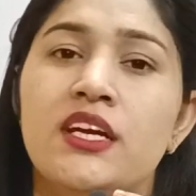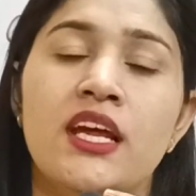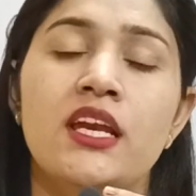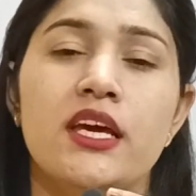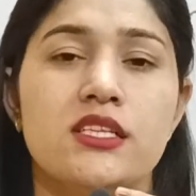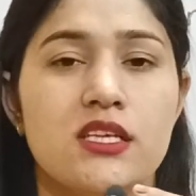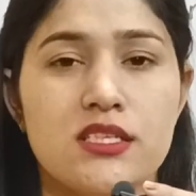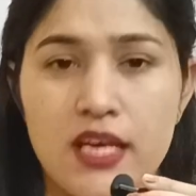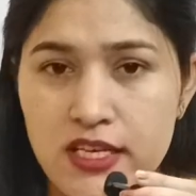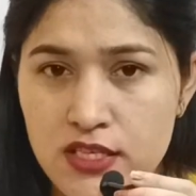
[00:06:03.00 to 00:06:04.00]
डेली
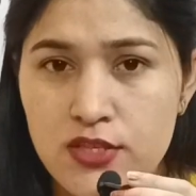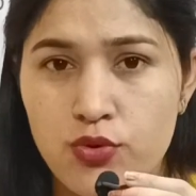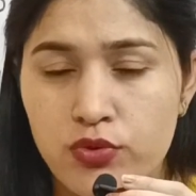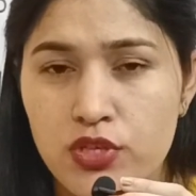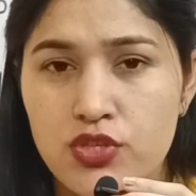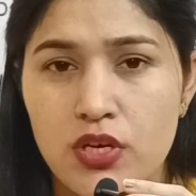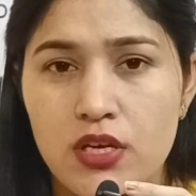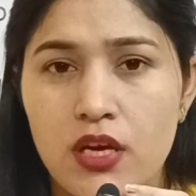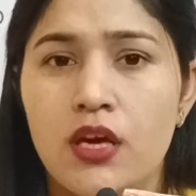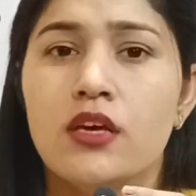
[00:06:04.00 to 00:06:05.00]
एक्सरसाइजेज होनी
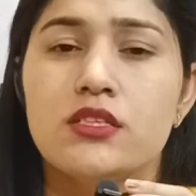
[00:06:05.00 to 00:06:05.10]
चाहिए